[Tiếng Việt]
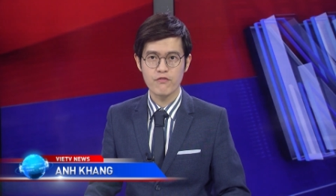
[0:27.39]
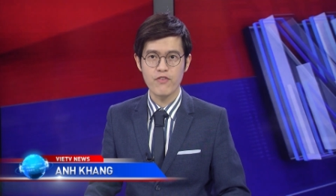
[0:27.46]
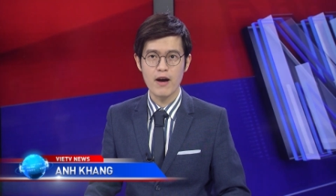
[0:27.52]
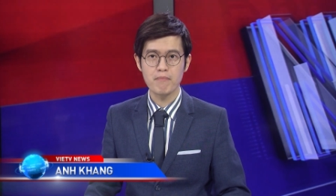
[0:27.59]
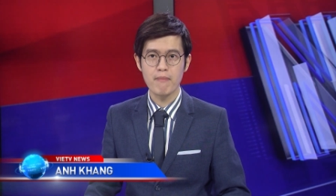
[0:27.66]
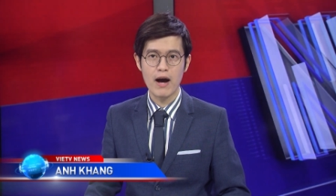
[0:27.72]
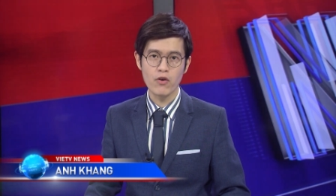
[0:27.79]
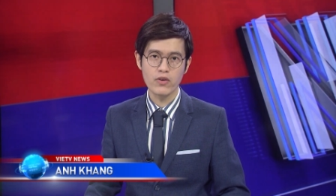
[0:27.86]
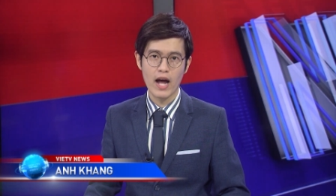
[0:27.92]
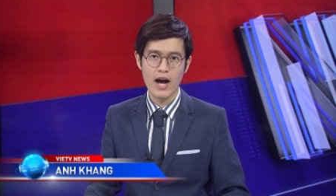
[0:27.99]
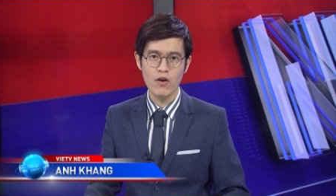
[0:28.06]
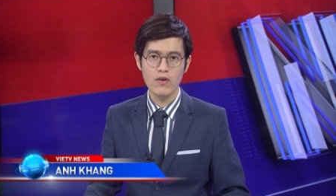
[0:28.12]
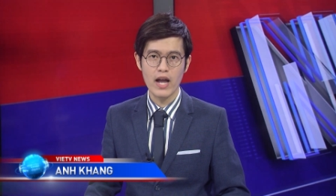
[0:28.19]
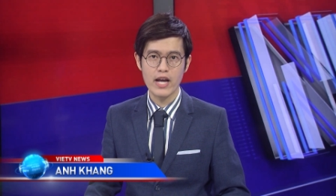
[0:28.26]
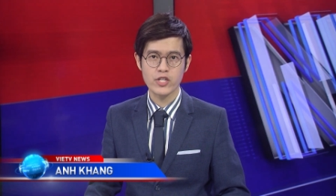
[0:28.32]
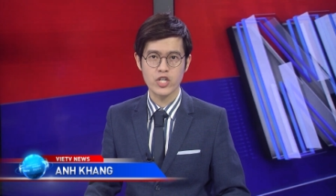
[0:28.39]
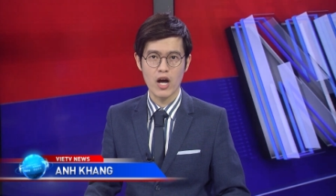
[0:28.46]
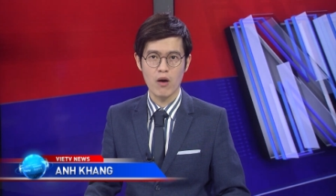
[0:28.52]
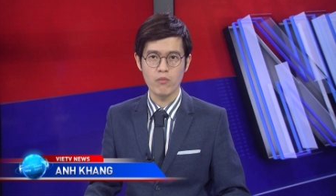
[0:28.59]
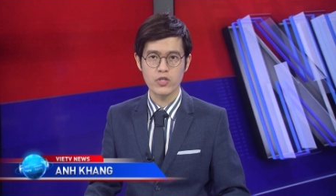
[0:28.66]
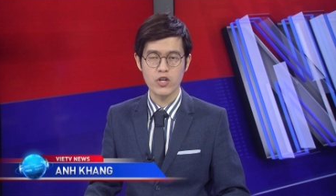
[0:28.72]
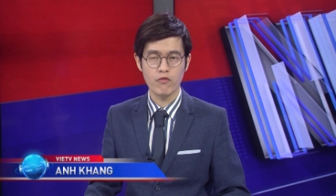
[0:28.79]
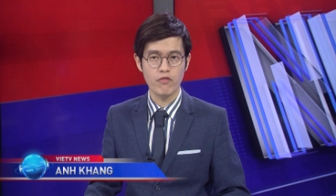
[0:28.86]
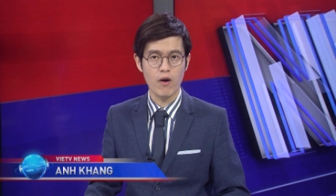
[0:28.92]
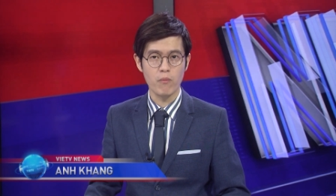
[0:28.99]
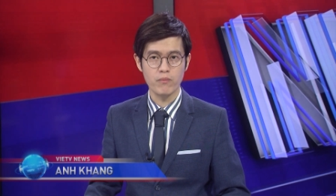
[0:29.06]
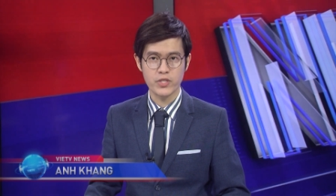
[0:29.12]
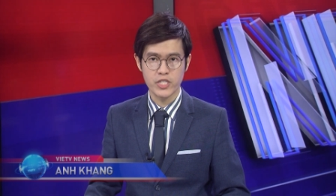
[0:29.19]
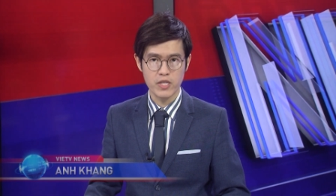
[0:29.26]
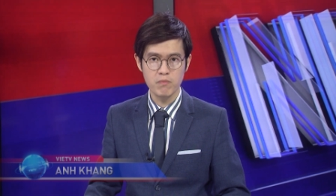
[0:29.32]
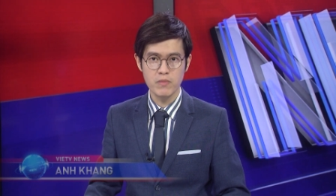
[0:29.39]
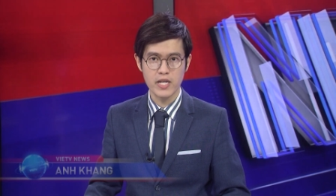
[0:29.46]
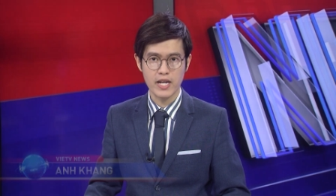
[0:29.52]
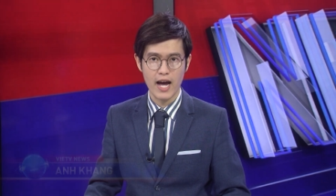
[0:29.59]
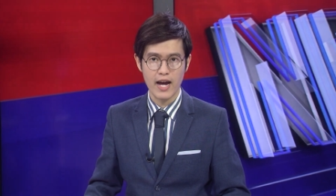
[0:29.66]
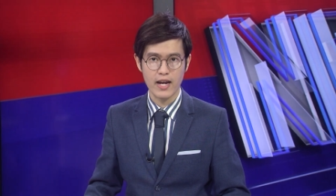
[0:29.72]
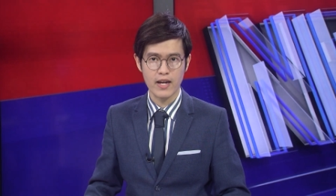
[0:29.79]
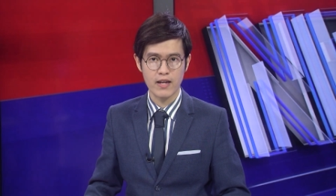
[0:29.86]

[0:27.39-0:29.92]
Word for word: và báo cáo lại cho ông trong vòng 90 ngày.